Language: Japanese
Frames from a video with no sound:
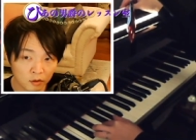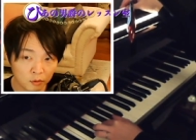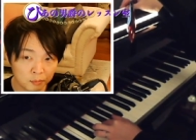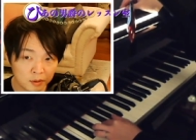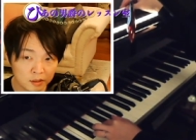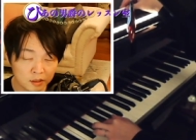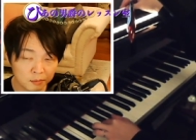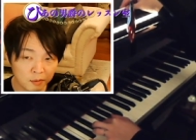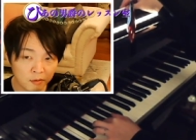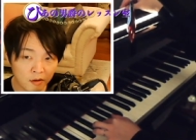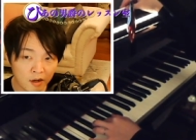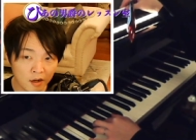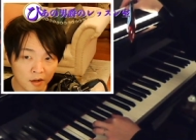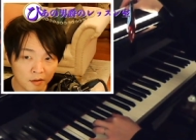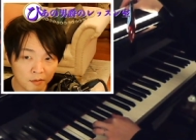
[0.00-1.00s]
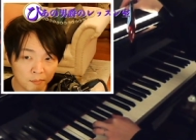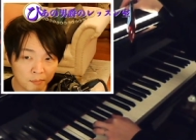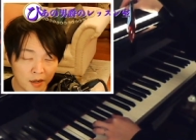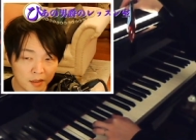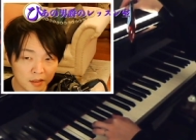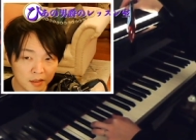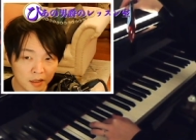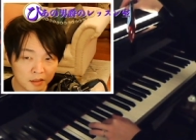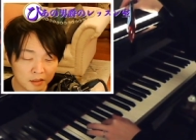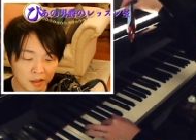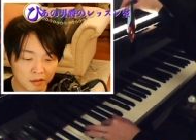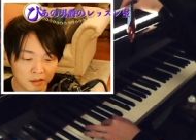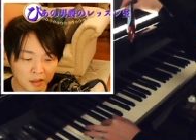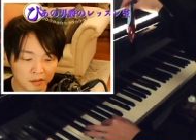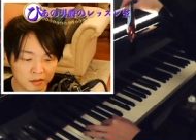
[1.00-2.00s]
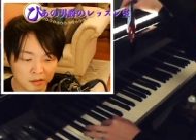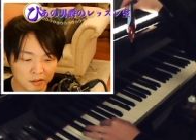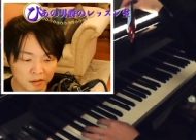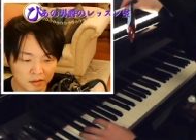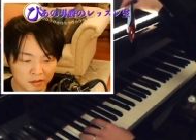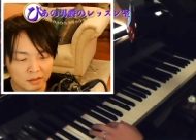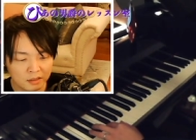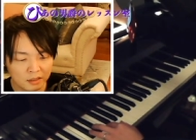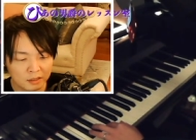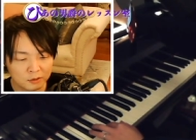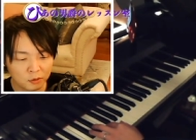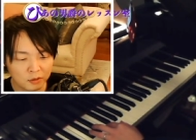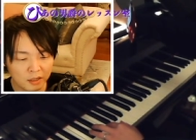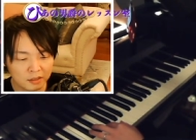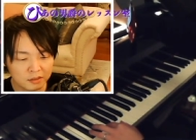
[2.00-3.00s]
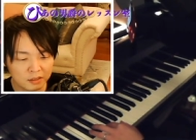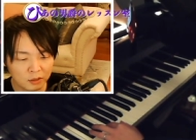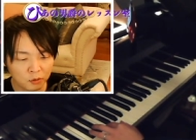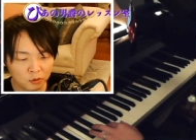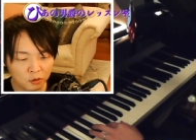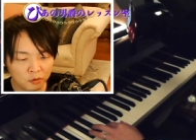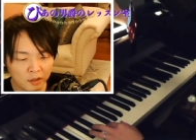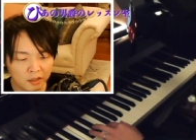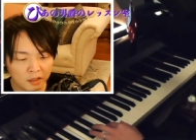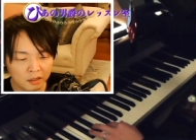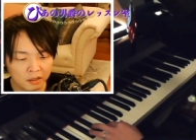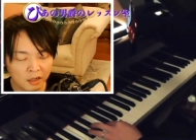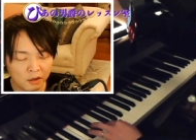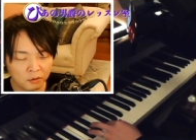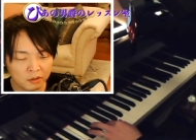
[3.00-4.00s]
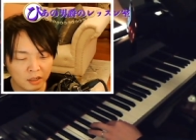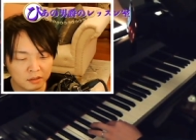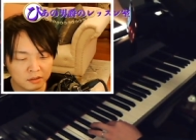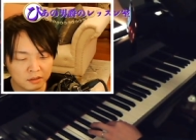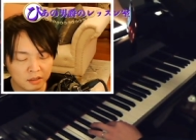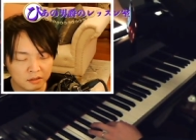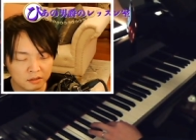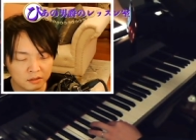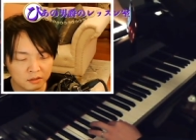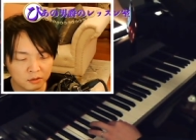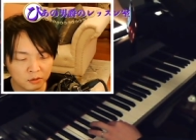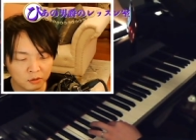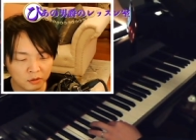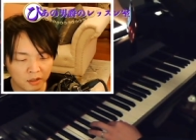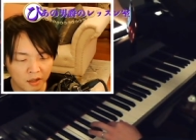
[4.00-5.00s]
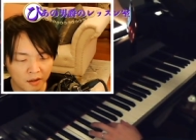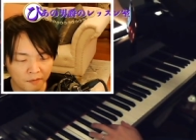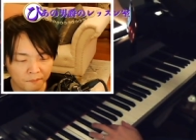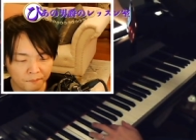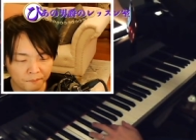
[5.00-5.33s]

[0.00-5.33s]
の3つ目はマイナーになるはず。そうならずにこの割り、ラをナチュラルにすることで、